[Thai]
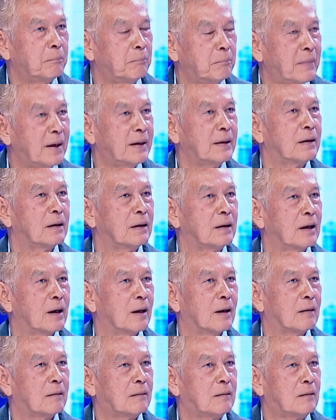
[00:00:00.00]
เม็ดหนึ่งเนี่ย
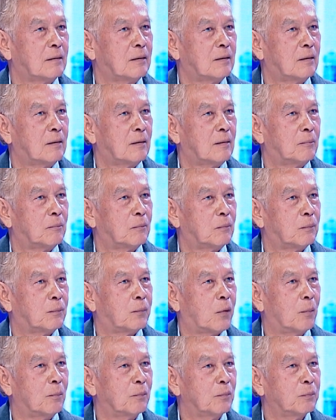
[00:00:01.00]

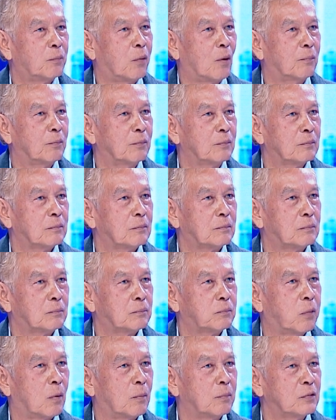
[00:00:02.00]
ผมผม
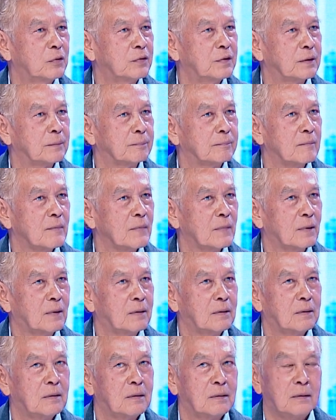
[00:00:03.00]
ผมรู้สึก
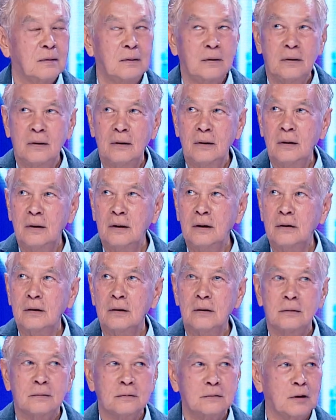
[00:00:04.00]
เอ๊ะ
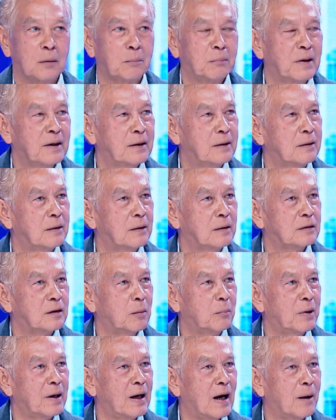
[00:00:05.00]
ทำไมธร
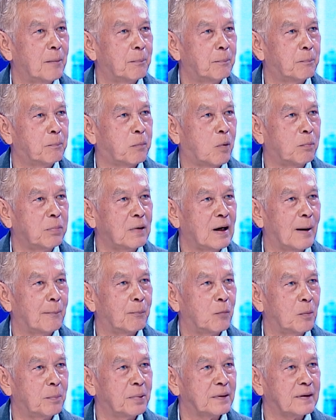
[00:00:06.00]
รมดาผมขับ
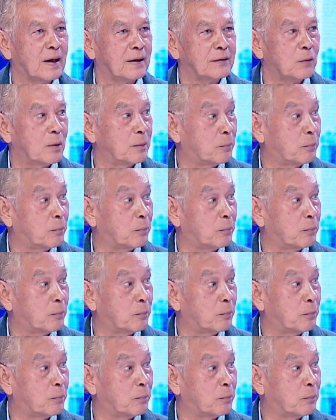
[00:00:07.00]
รถไป ต่างจังหวั